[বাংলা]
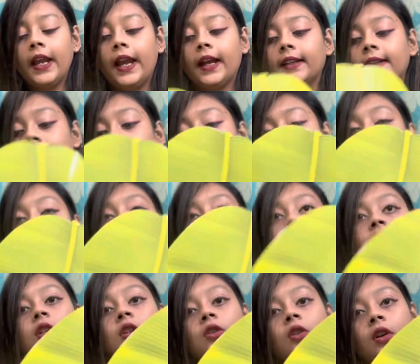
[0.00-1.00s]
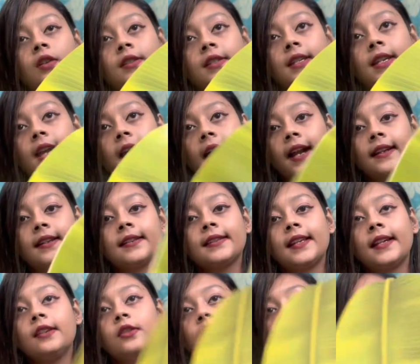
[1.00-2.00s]
একটা সাইড হচ্ছে গ্লসি একটা
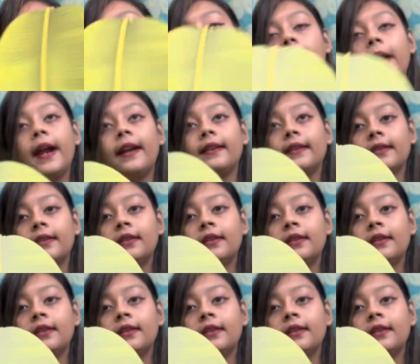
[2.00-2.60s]
সাইড হচ্ছে ম্যাট